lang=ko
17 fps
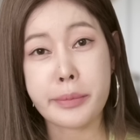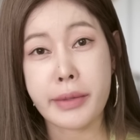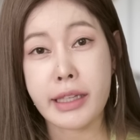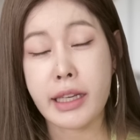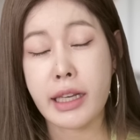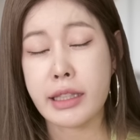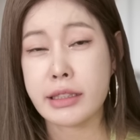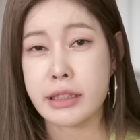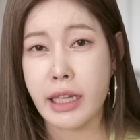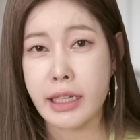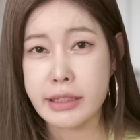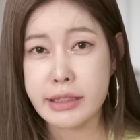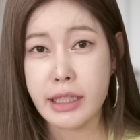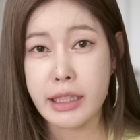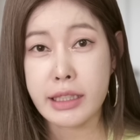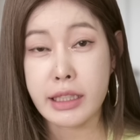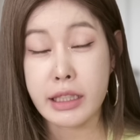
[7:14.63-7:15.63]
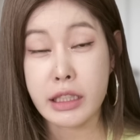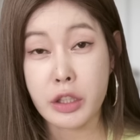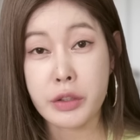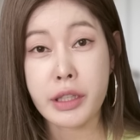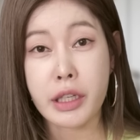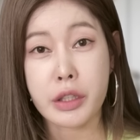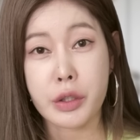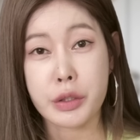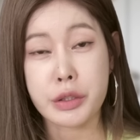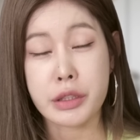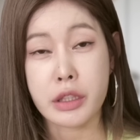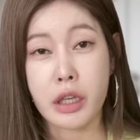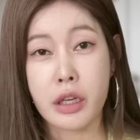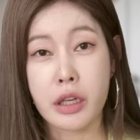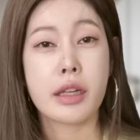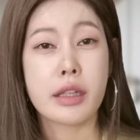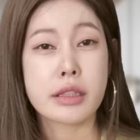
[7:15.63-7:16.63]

민간인 학살이 일어났거든요.